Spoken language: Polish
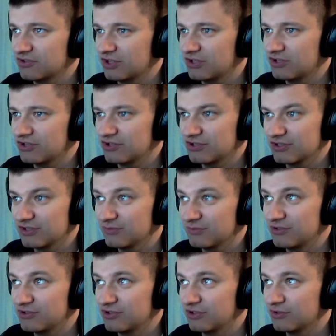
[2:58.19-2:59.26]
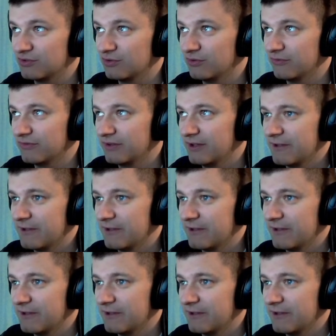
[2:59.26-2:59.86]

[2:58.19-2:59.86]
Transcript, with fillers: 6-7 odcinków.